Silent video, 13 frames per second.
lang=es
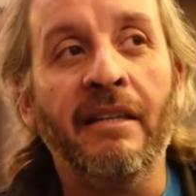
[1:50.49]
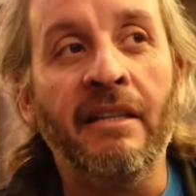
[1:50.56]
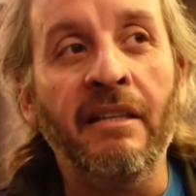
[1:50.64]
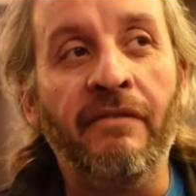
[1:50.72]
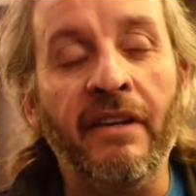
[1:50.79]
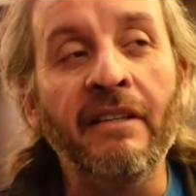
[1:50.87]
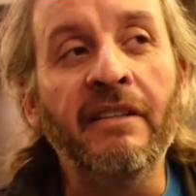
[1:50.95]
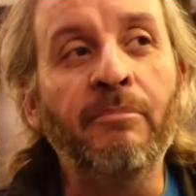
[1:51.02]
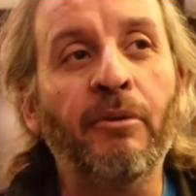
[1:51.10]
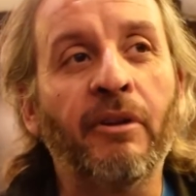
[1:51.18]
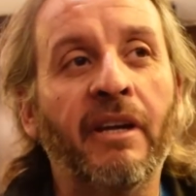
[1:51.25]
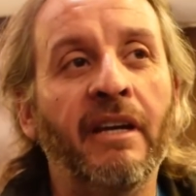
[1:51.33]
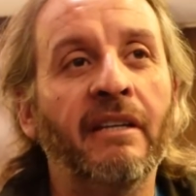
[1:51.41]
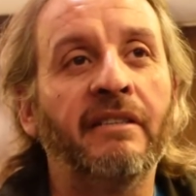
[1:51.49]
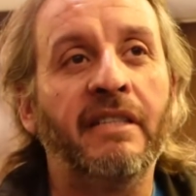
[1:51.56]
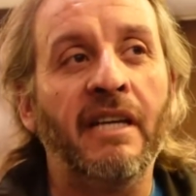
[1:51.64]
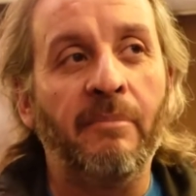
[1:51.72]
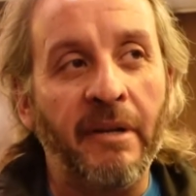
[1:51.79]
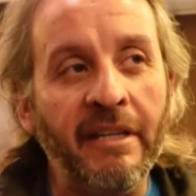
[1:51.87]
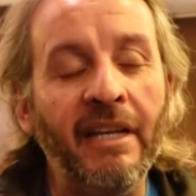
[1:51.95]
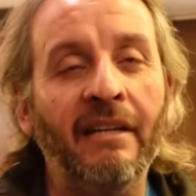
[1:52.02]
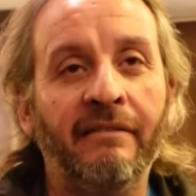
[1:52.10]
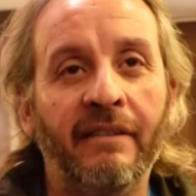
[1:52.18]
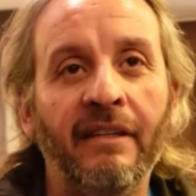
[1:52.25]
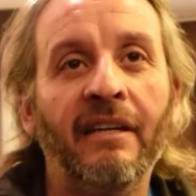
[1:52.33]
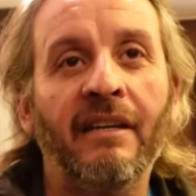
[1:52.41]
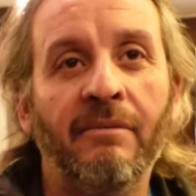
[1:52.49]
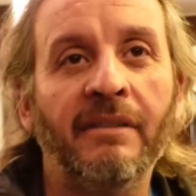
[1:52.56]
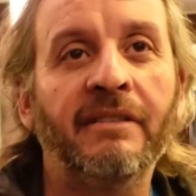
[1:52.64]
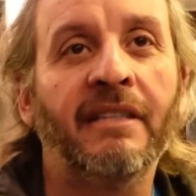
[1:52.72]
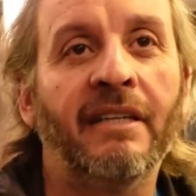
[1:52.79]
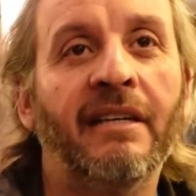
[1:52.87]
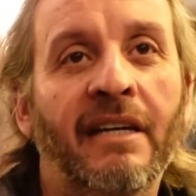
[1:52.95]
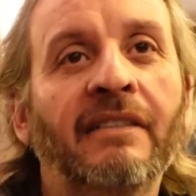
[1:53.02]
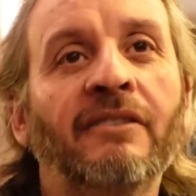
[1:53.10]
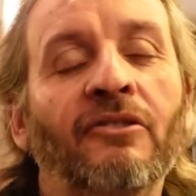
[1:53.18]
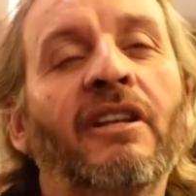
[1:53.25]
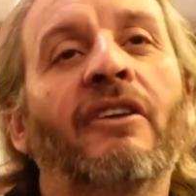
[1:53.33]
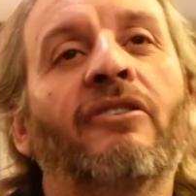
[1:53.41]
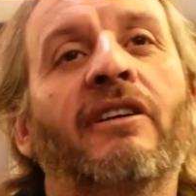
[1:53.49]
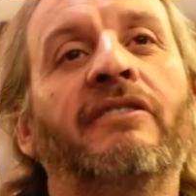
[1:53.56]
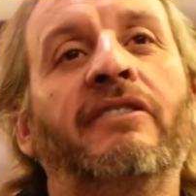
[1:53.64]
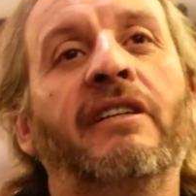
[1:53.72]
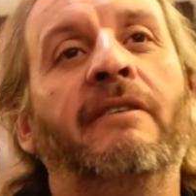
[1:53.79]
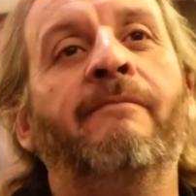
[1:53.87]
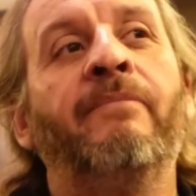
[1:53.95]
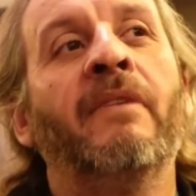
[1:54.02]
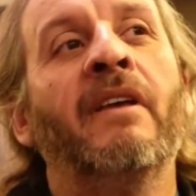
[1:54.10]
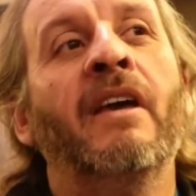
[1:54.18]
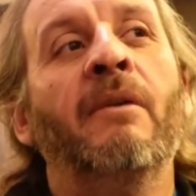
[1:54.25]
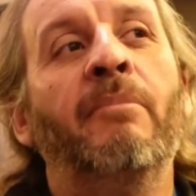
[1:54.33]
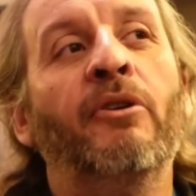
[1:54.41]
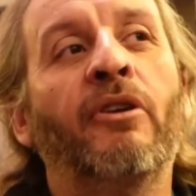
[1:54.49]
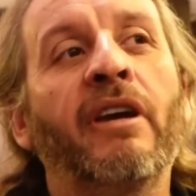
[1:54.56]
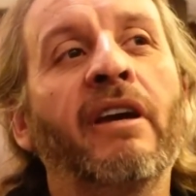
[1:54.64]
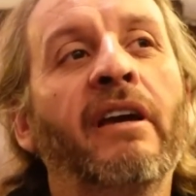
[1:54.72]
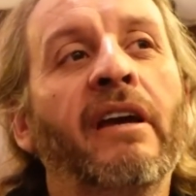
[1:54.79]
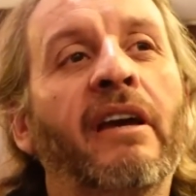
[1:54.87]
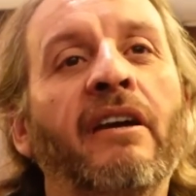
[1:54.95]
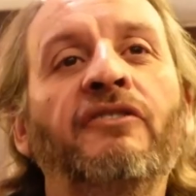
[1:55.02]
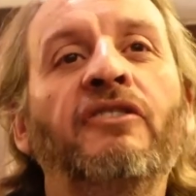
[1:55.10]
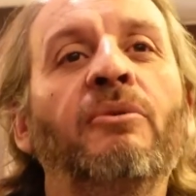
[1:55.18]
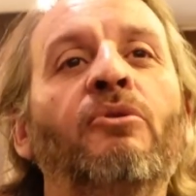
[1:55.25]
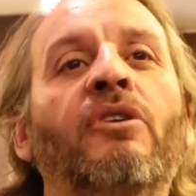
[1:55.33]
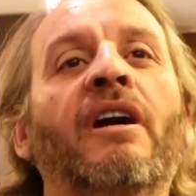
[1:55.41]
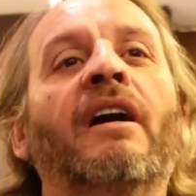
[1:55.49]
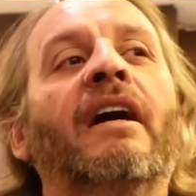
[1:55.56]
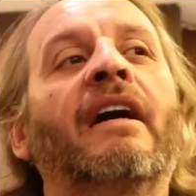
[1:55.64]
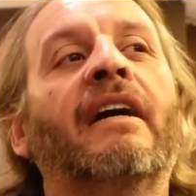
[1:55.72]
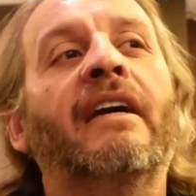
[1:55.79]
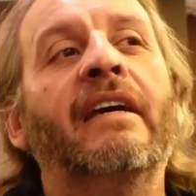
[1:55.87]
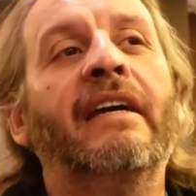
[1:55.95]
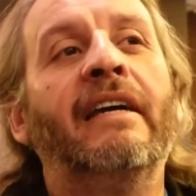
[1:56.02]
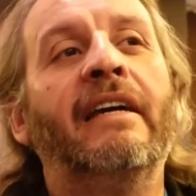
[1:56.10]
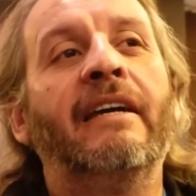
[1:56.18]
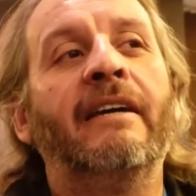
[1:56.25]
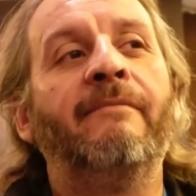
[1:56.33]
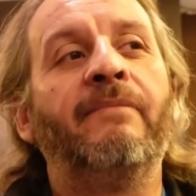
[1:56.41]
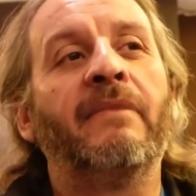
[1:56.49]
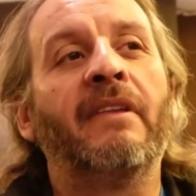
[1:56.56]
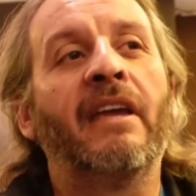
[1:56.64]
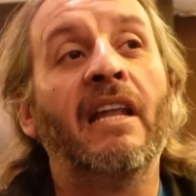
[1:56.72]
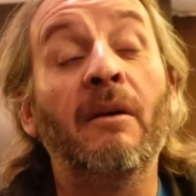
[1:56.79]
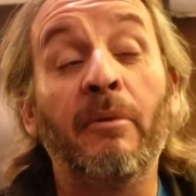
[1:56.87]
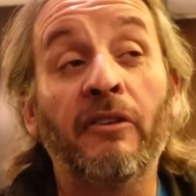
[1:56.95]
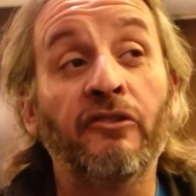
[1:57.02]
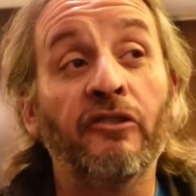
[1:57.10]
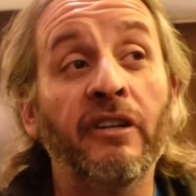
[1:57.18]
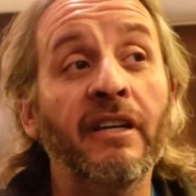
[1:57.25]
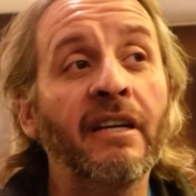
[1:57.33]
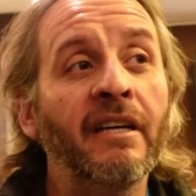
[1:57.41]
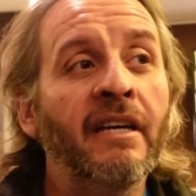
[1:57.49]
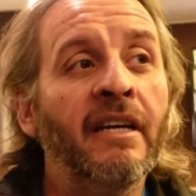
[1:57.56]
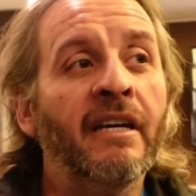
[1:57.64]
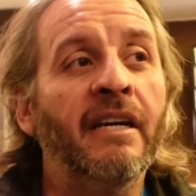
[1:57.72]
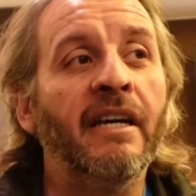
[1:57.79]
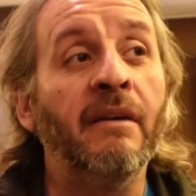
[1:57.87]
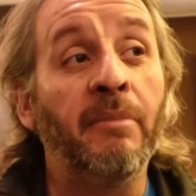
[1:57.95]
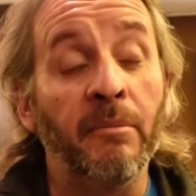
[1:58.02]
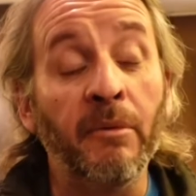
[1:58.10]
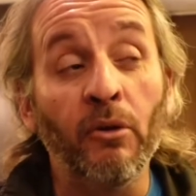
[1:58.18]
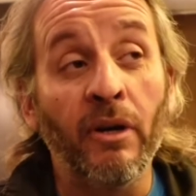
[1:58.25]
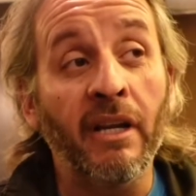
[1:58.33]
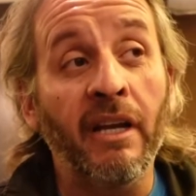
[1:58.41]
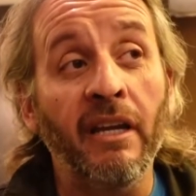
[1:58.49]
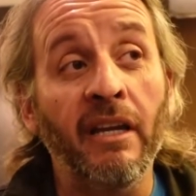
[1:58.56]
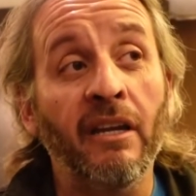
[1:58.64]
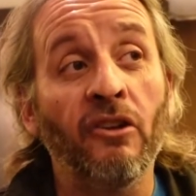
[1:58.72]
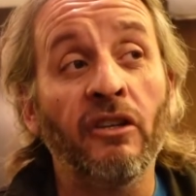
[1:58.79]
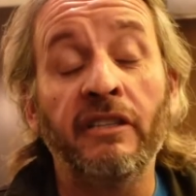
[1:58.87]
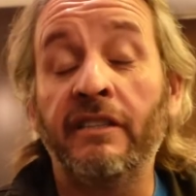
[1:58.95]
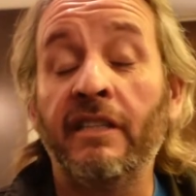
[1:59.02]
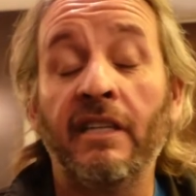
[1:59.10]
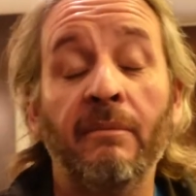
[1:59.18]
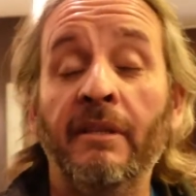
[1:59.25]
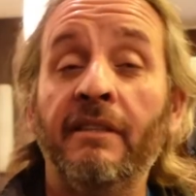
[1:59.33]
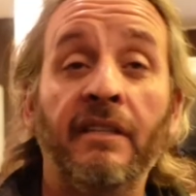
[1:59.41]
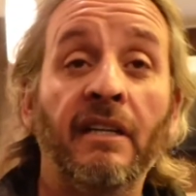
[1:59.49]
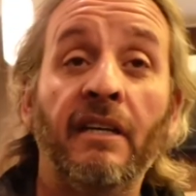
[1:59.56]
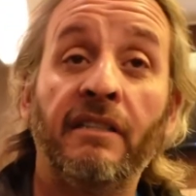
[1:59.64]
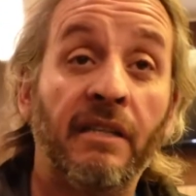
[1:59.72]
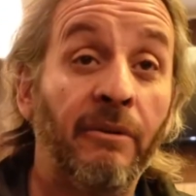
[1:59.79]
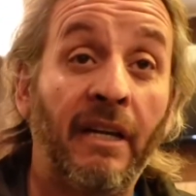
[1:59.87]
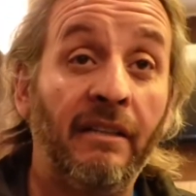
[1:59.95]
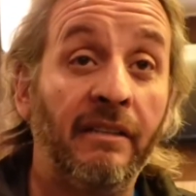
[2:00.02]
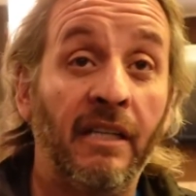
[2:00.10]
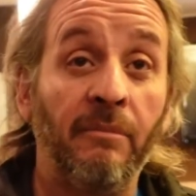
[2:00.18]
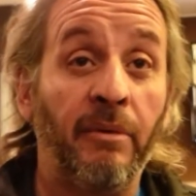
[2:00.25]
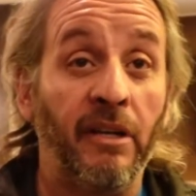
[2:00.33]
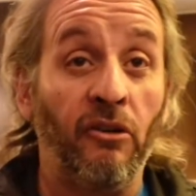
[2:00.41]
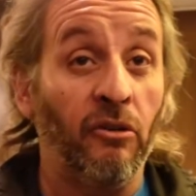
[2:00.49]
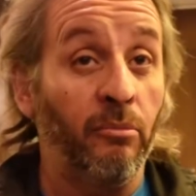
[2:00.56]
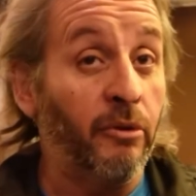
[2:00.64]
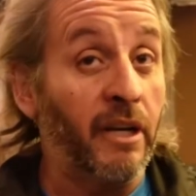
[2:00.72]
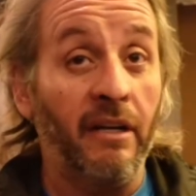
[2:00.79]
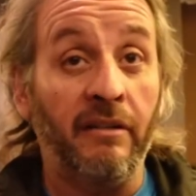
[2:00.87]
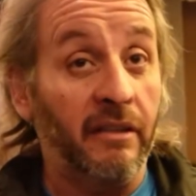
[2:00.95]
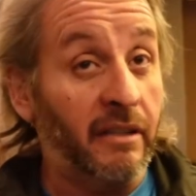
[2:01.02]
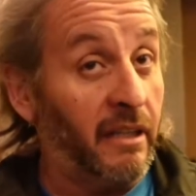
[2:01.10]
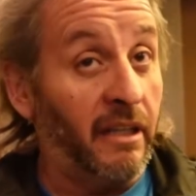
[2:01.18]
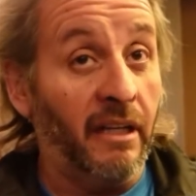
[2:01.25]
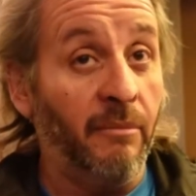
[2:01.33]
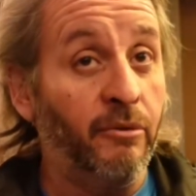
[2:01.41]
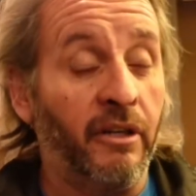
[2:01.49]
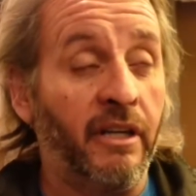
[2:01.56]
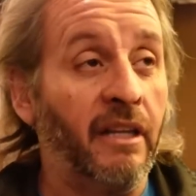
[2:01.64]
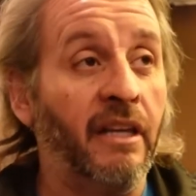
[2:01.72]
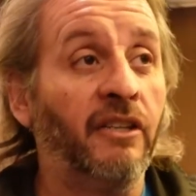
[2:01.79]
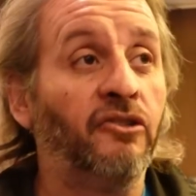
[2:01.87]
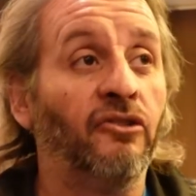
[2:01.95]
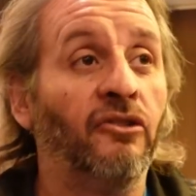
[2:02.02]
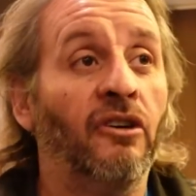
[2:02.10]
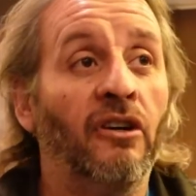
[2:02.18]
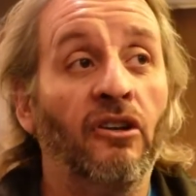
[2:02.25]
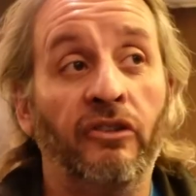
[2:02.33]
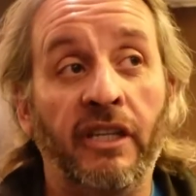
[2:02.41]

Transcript: Diferente porque se aprenden las técnicas básicas de canto, claro que sí. Pero ¿qué, se busca? Que, la persona en primer lugar, que no necesariamente tiene que saber cantar para incorporar esta técnica, porque de hecho los